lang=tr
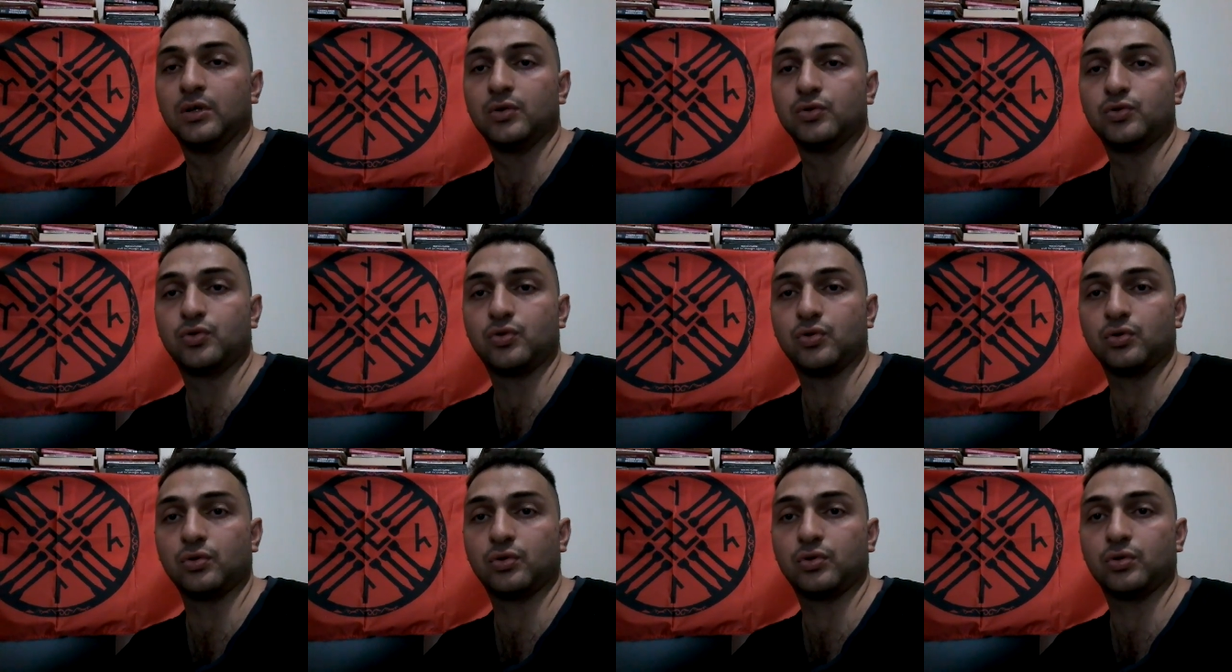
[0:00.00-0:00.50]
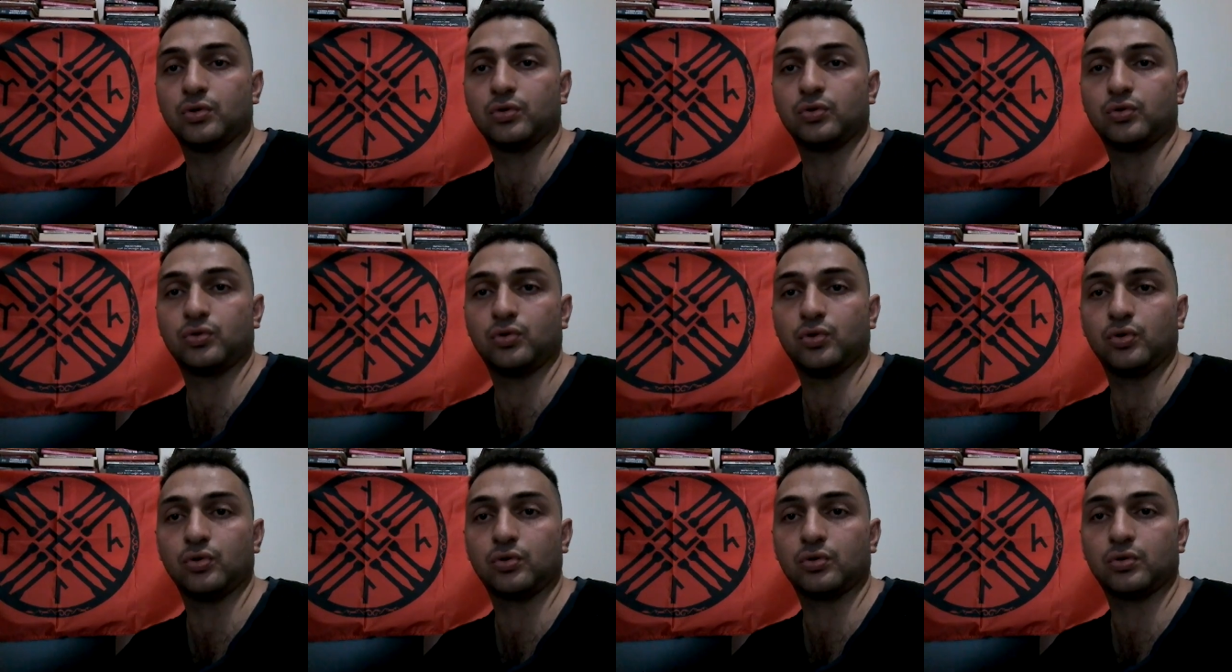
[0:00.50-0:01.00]
Çünkü
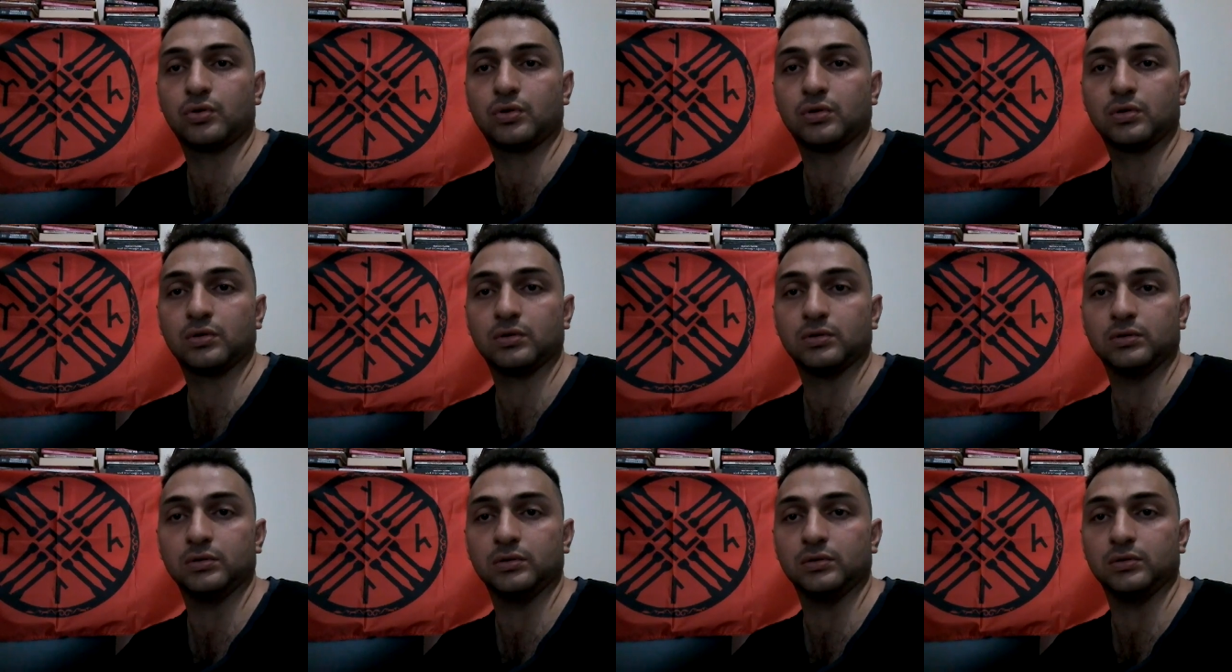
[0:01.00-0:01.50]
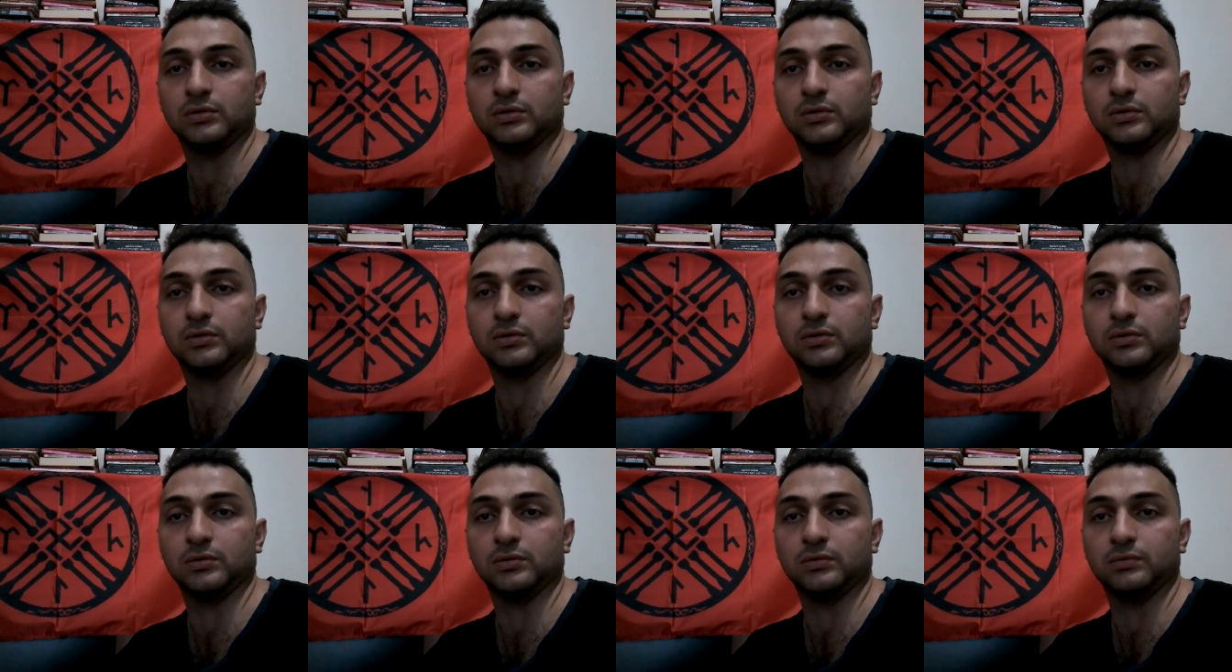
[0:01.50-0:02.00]
Türk e,
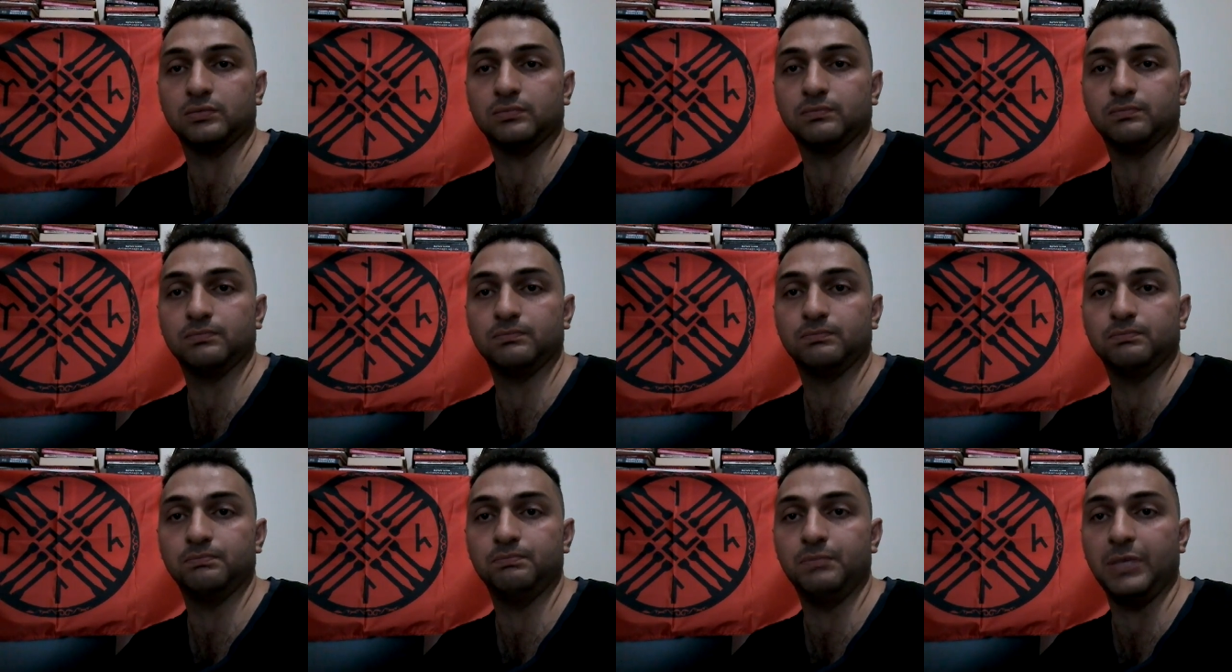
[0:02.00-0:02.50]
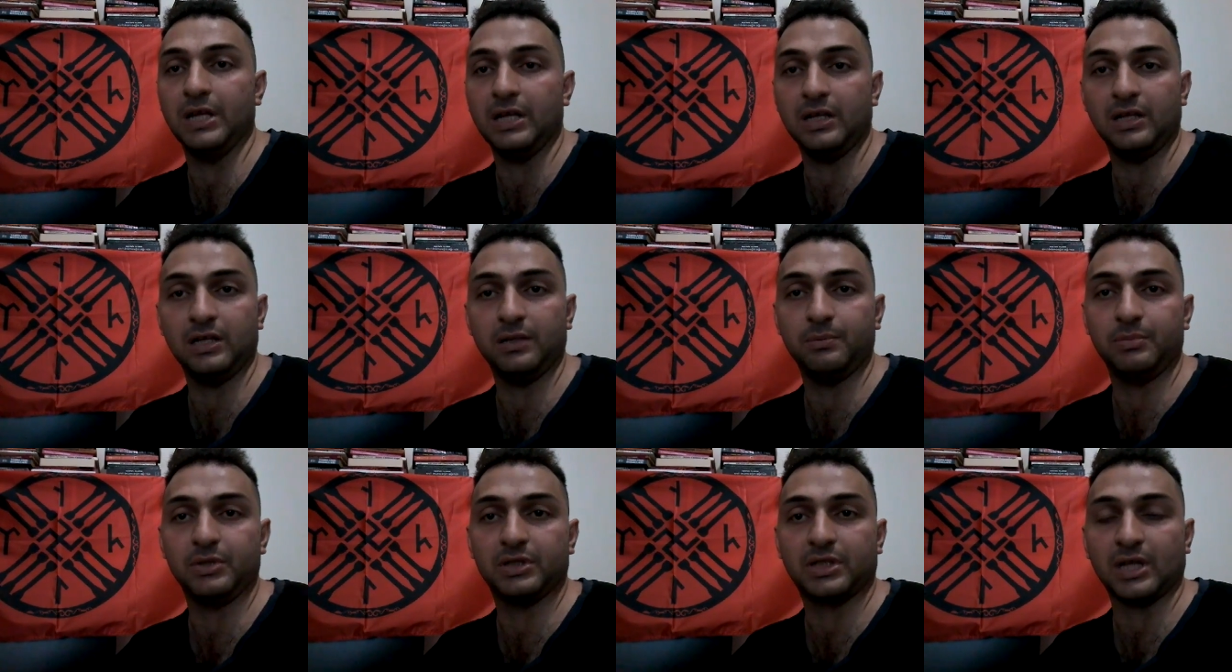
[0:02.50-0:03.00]

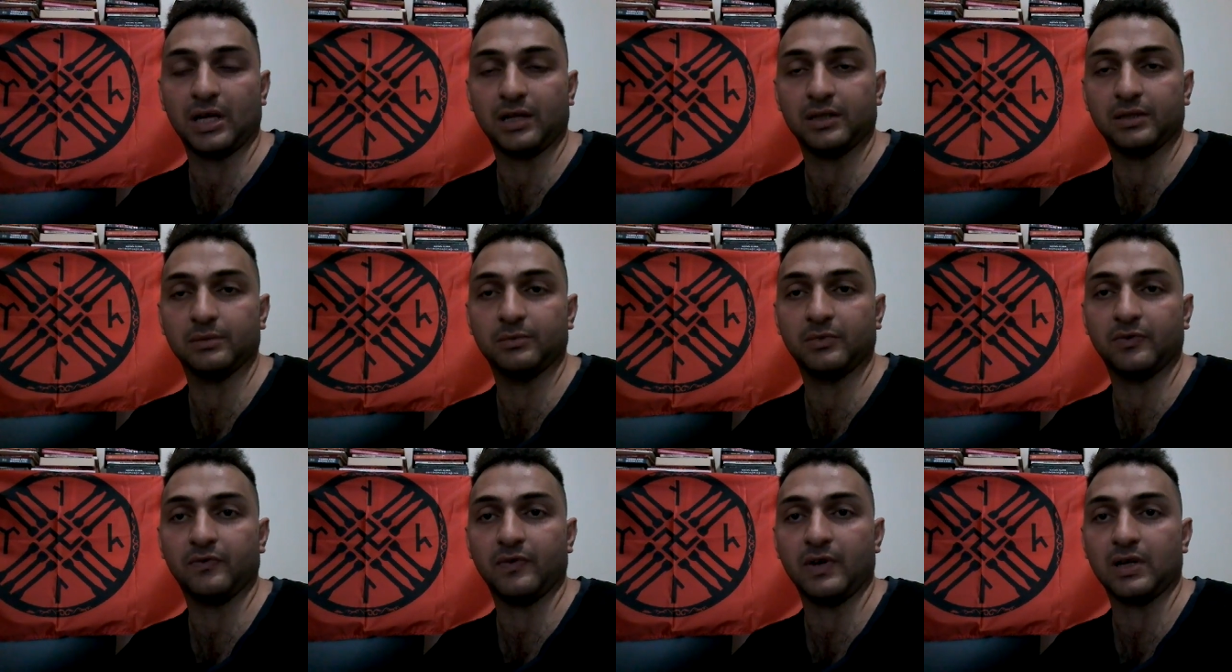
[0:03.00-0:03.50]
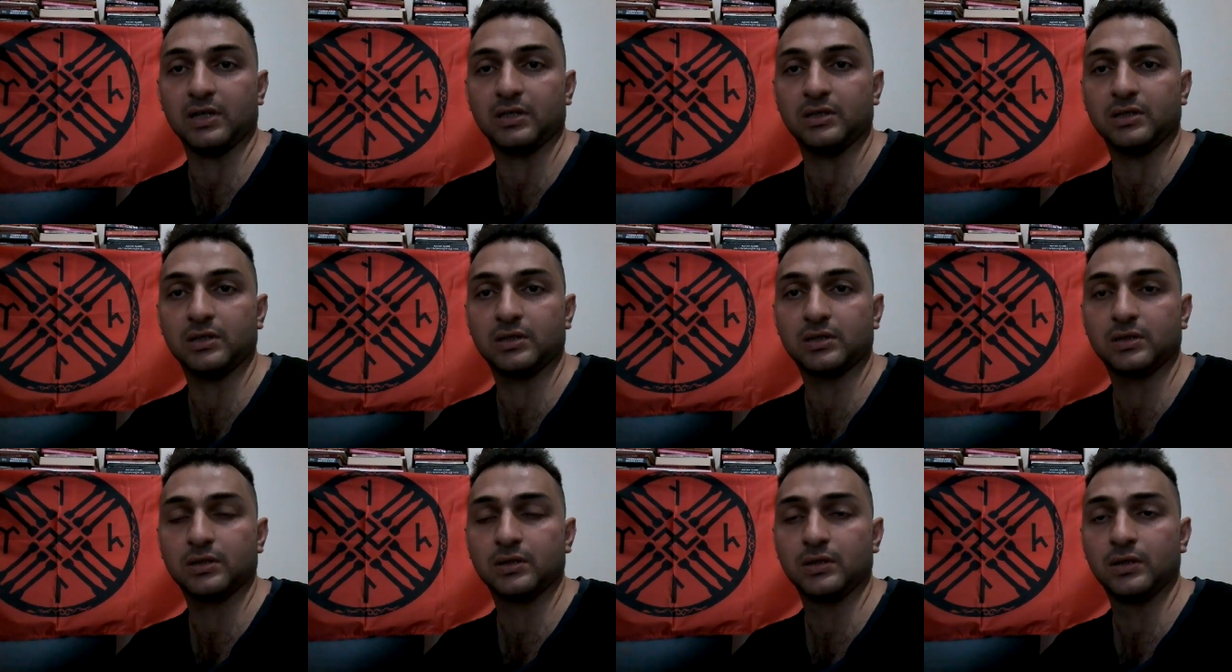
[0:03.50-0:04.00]
belli bir tanımı
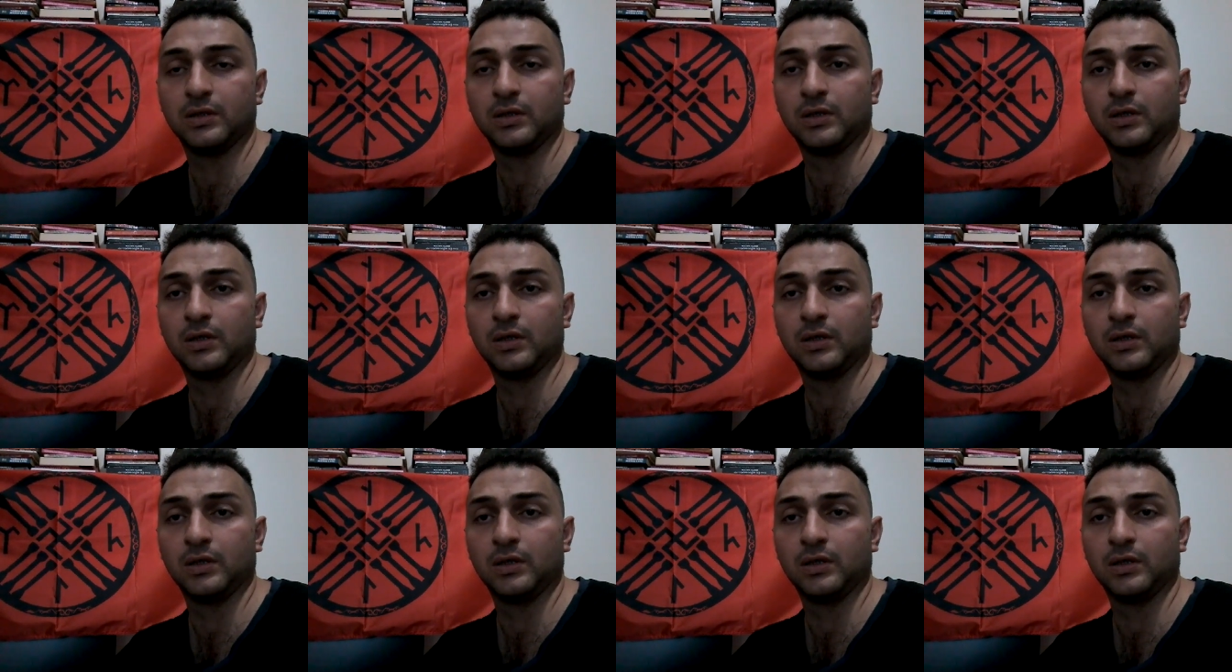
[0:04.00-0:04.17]
vardır.